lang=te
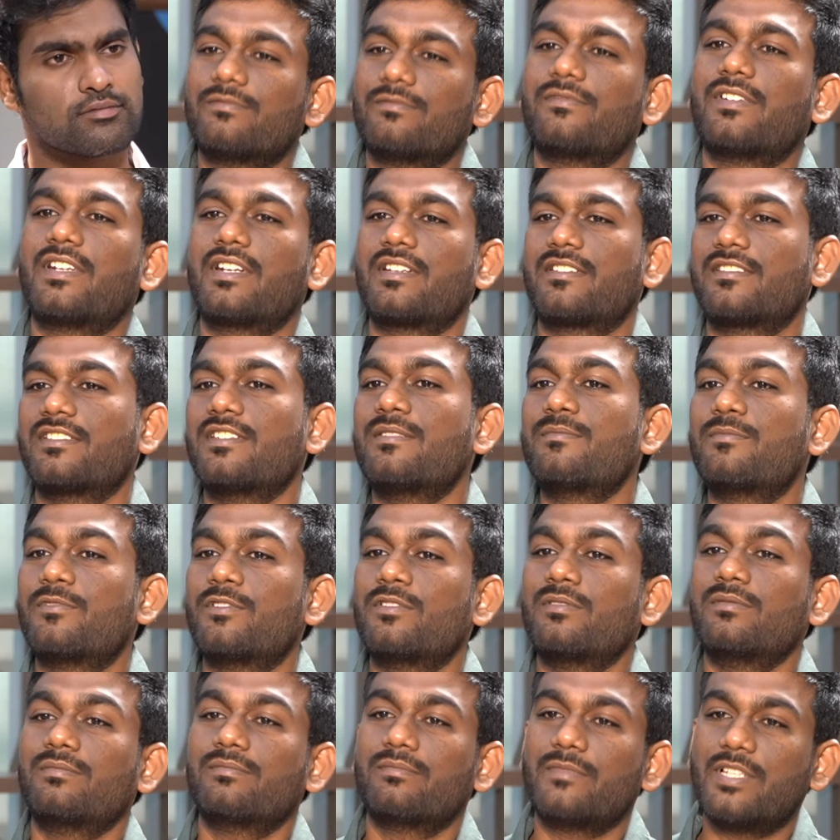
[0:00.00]
ఫర్ ఎగ్జాంపుల్
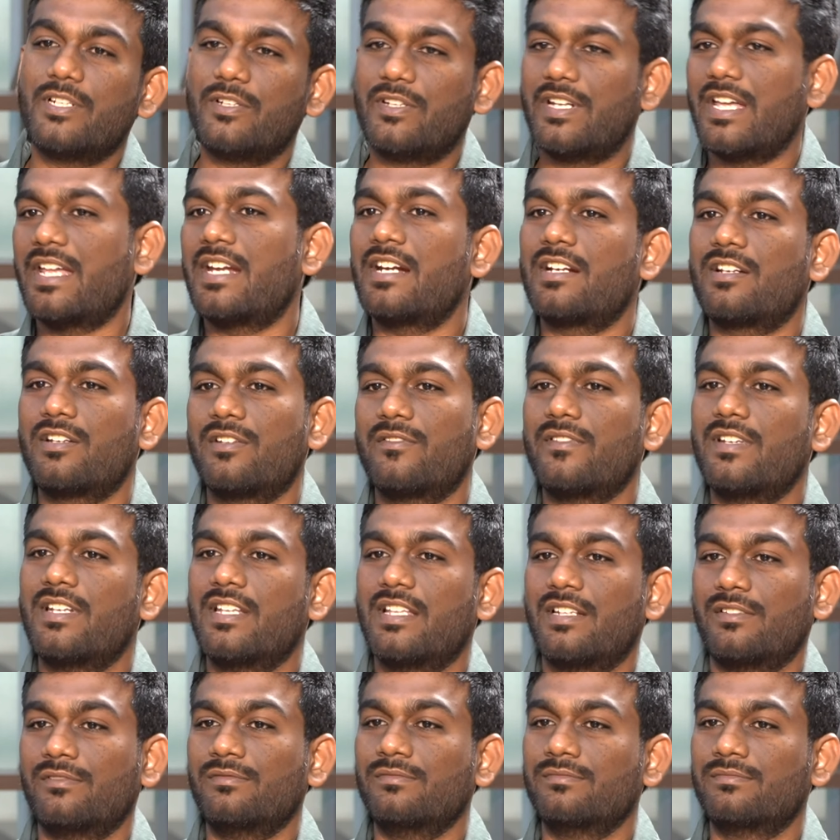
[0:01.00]
మీరు డైరెక్ట్లో
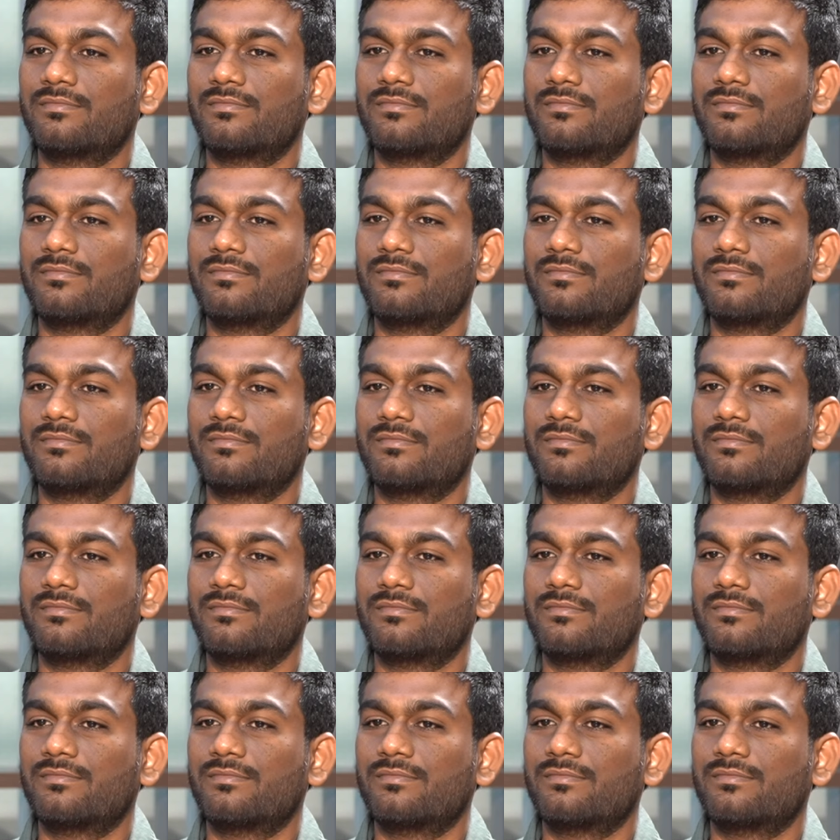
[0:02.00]
వెళ్ళారు